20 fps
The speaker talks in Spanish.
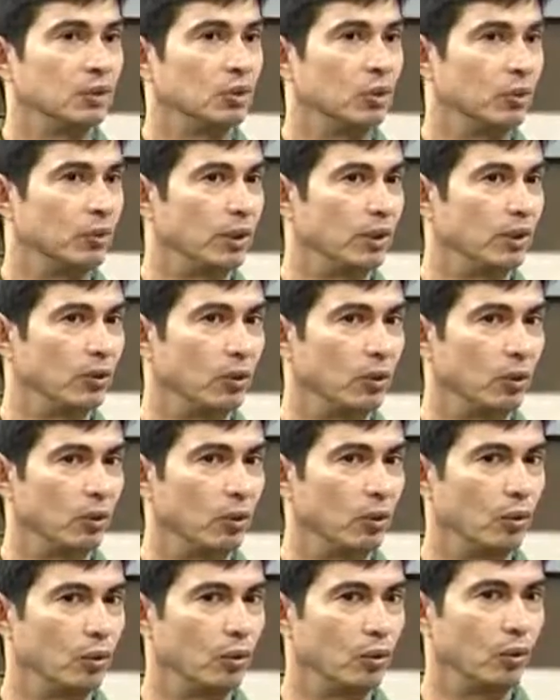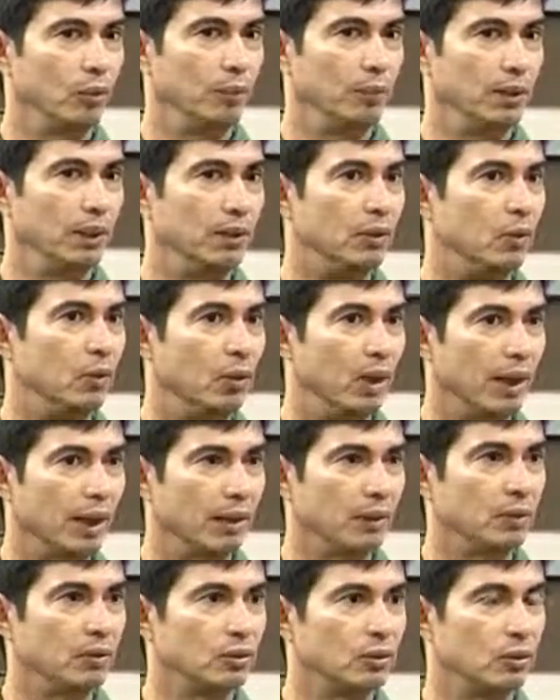sobre todo
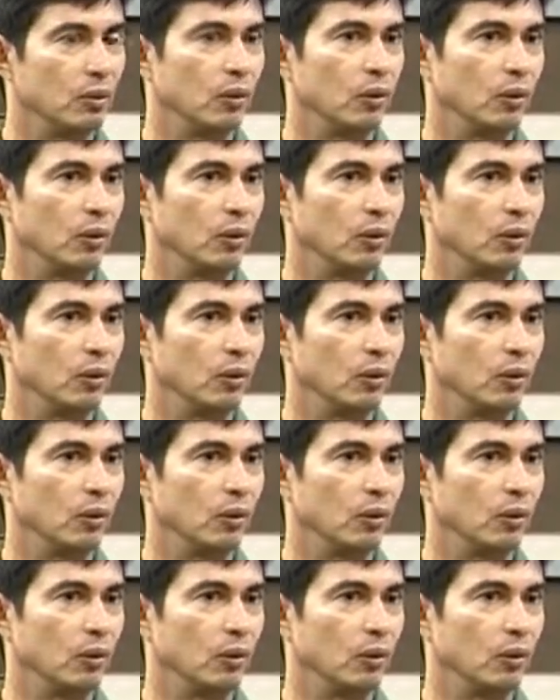vinculados